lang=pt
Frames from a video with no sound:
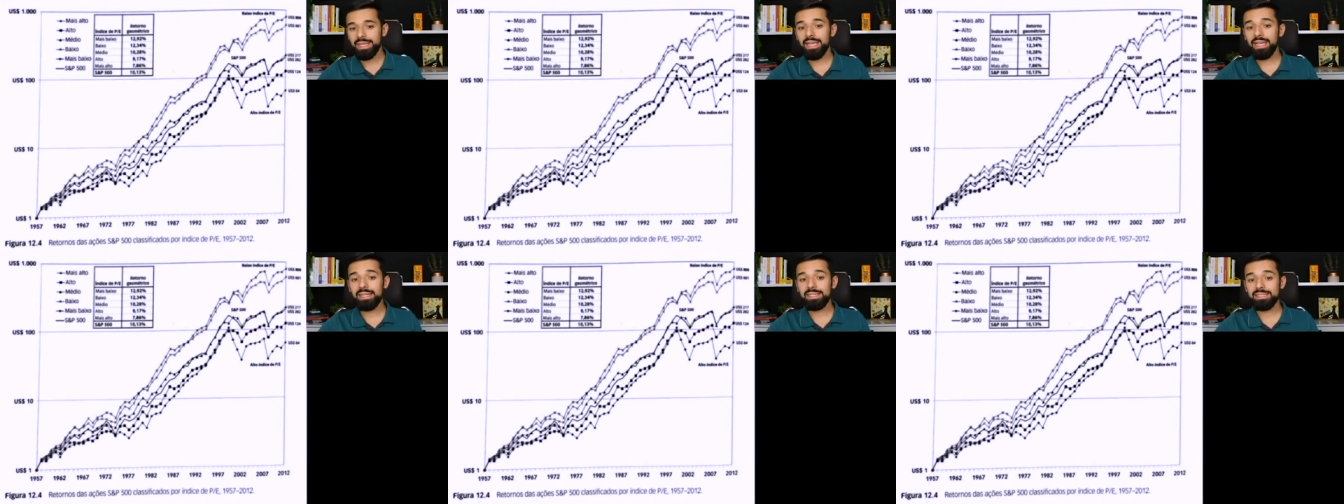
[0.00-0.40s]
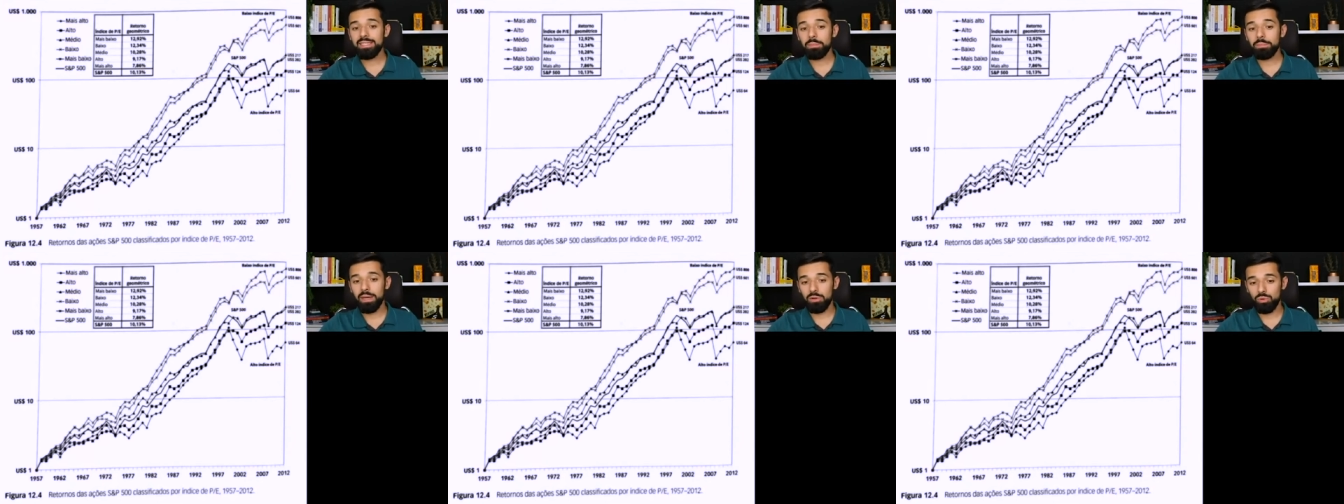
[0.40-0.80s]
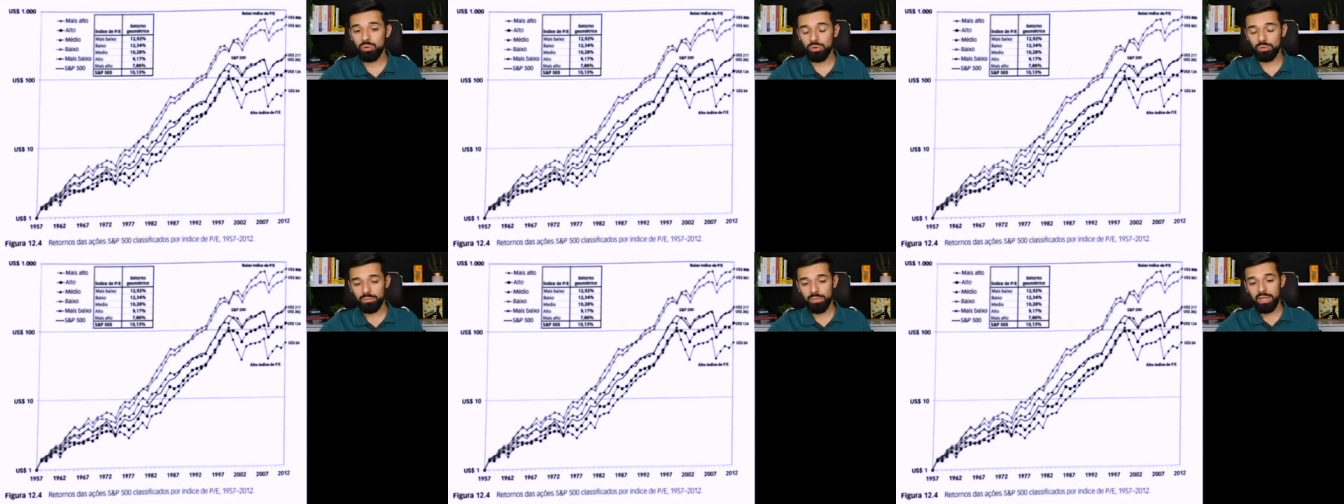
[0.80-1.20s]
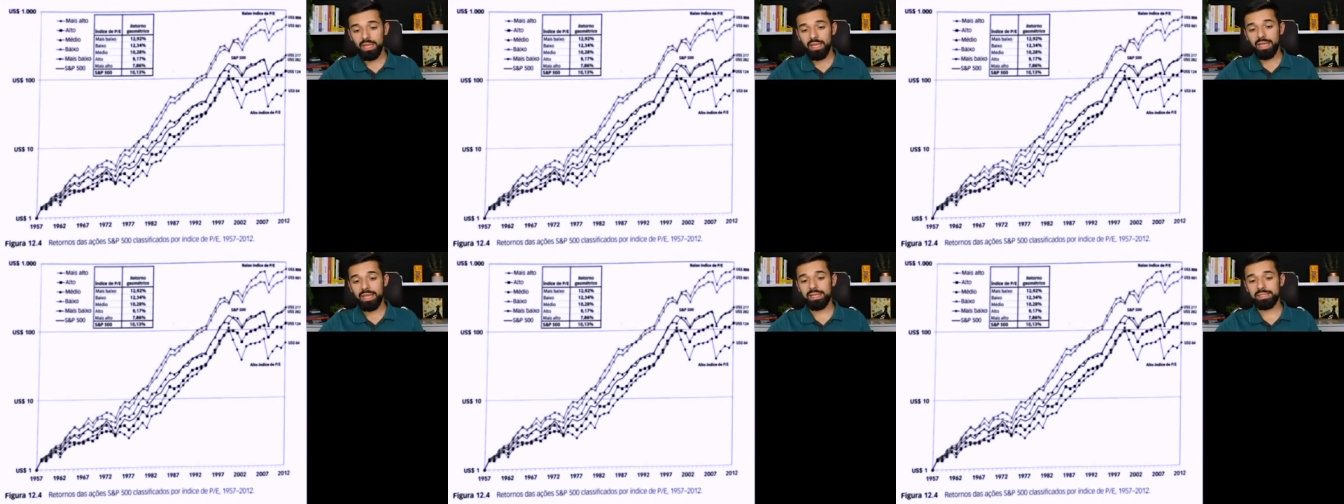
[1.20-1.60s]
E ele separou
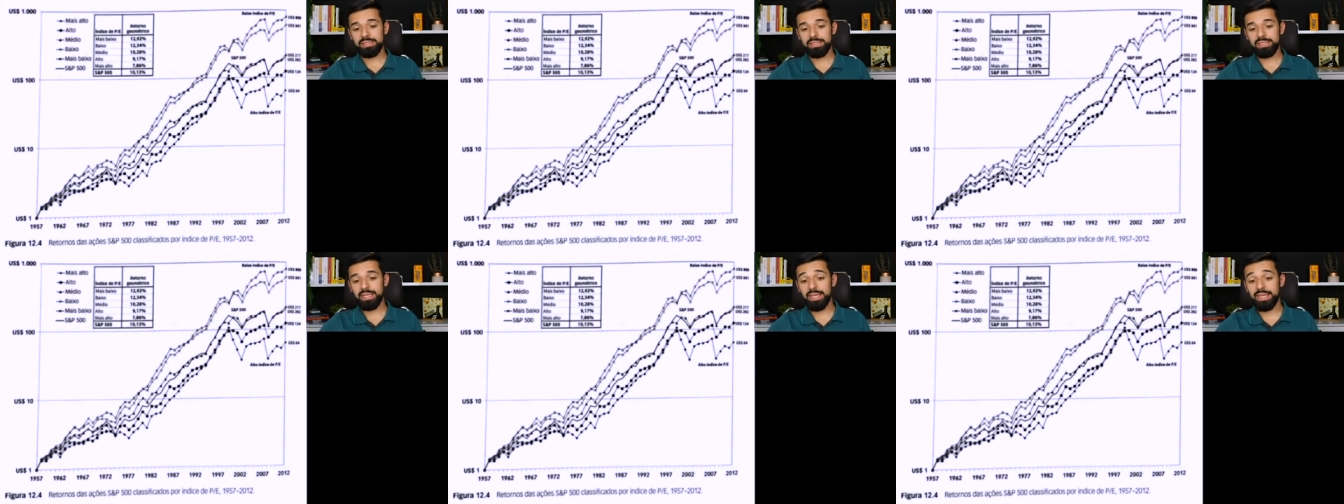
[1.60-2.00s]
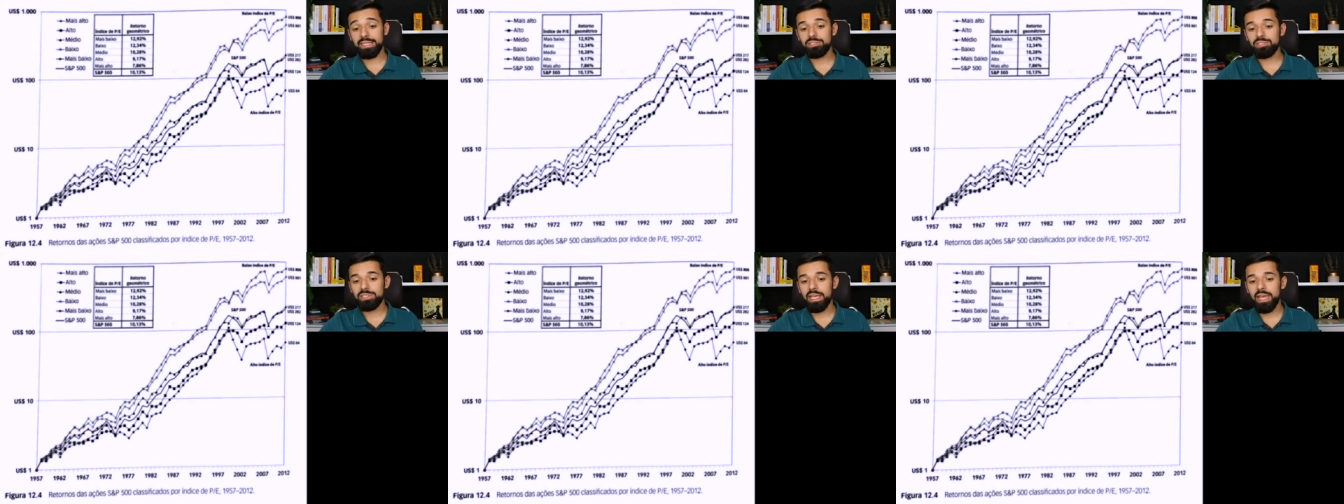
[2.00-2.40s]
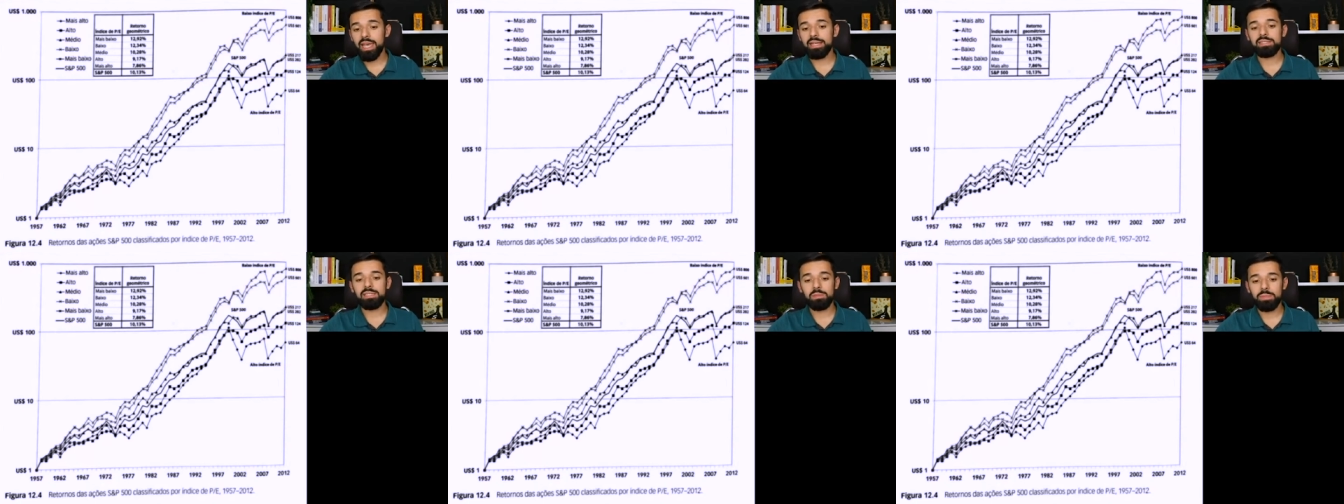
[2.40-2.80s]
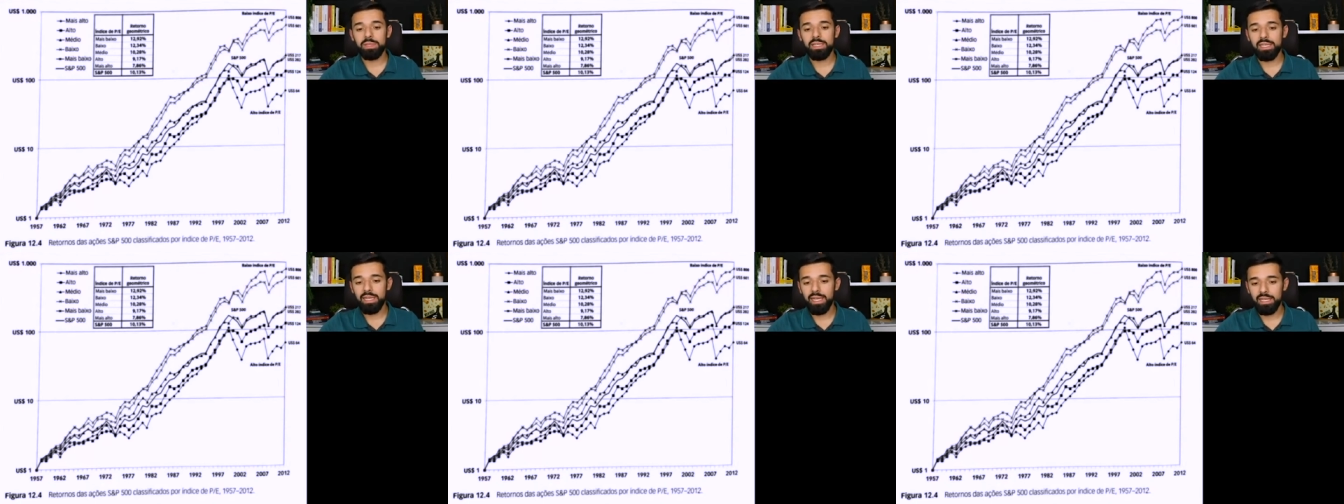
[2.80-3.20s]
esse índice S&P
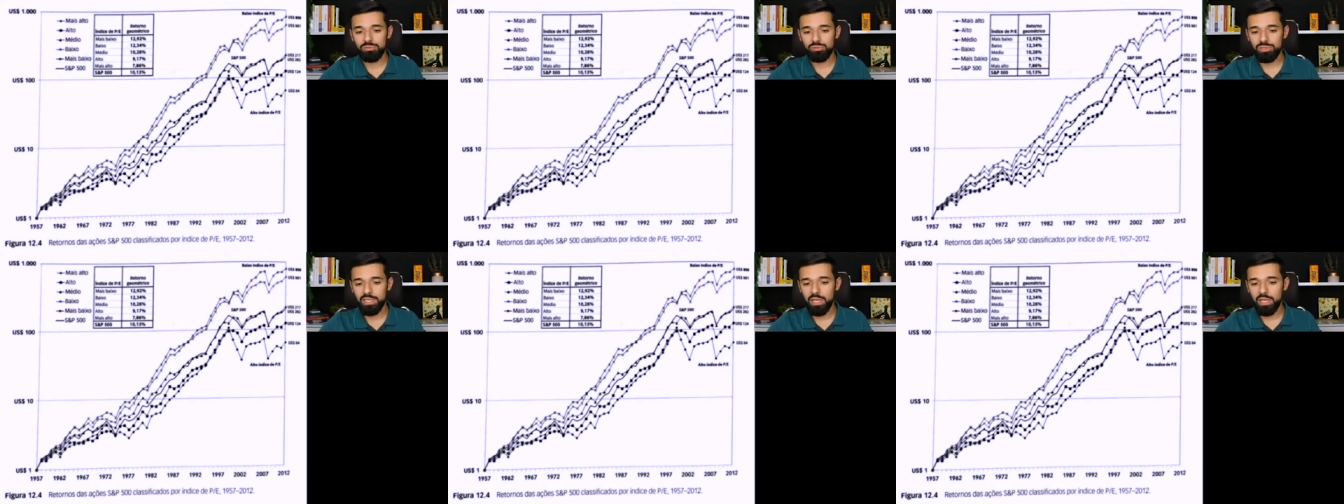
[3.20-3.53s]
500,